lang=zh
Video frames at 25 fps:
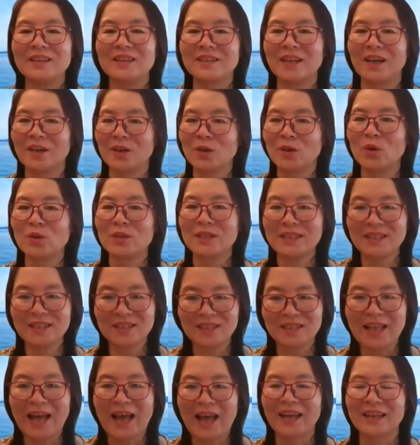能够
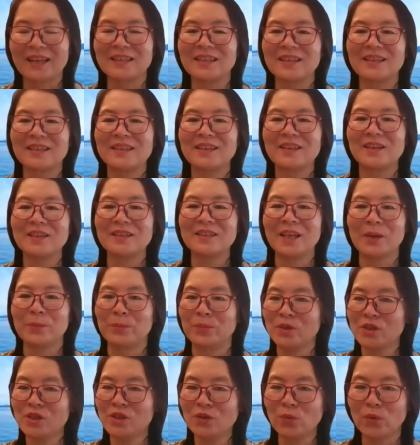替代的，也
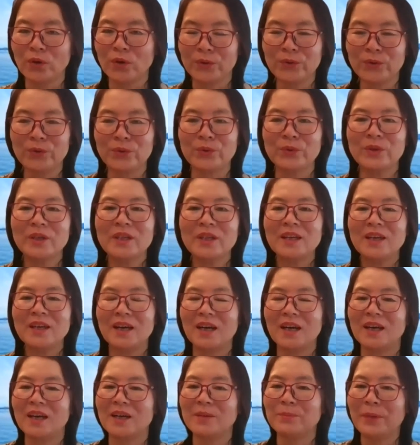不是我用
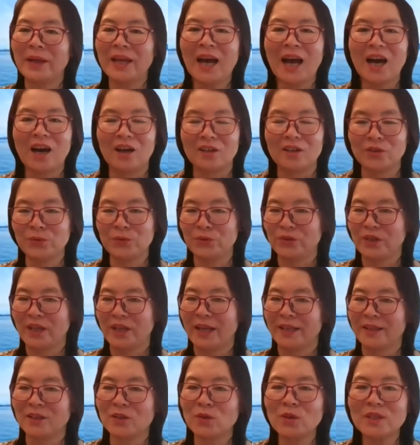啊美好的语
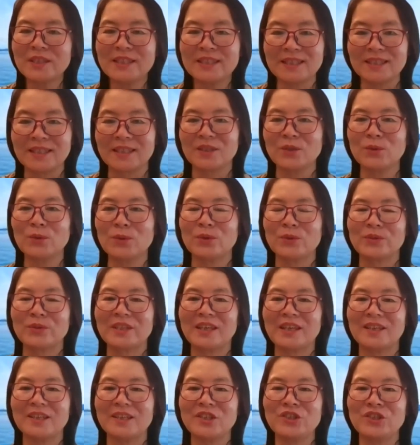言能够形容
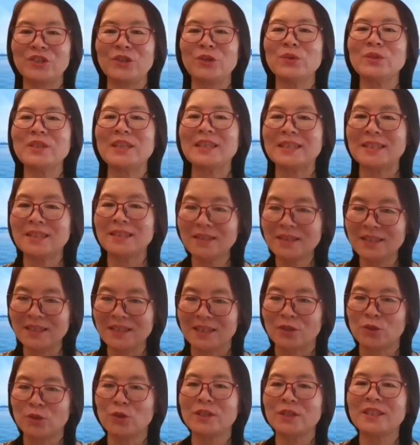的，只有你自
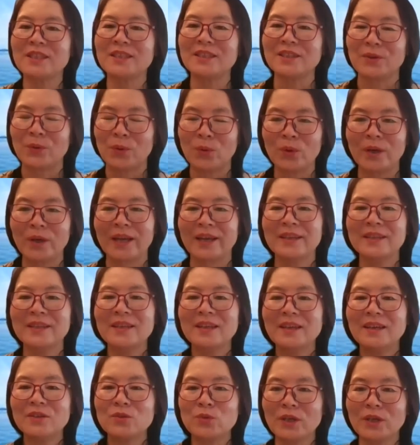己去体会。
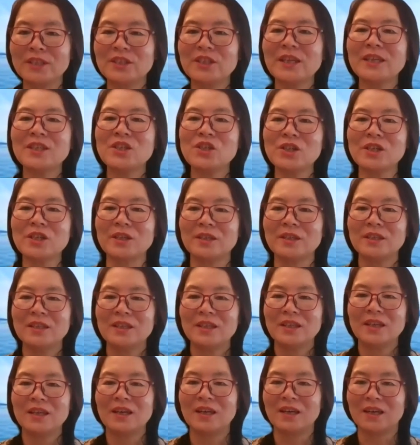所以这是
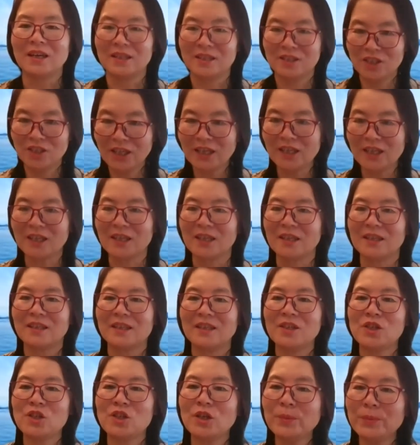这个
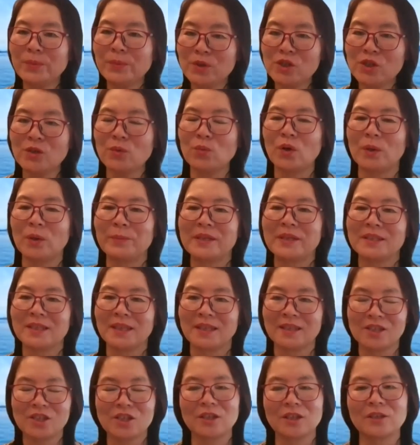是不是我们
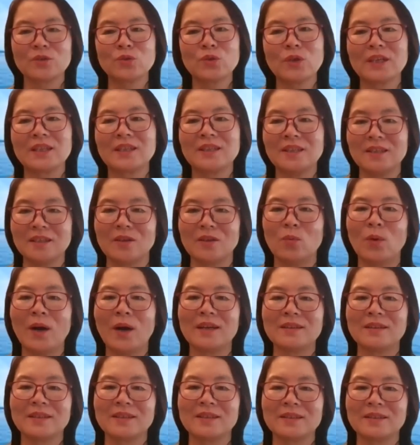人生最渴
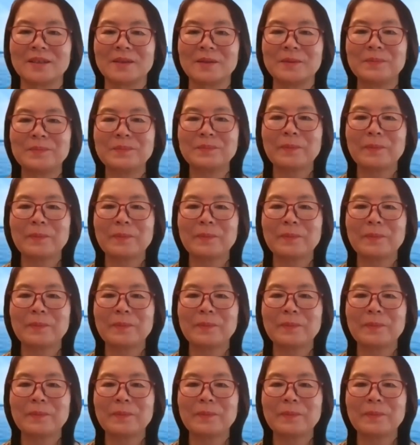望的呢？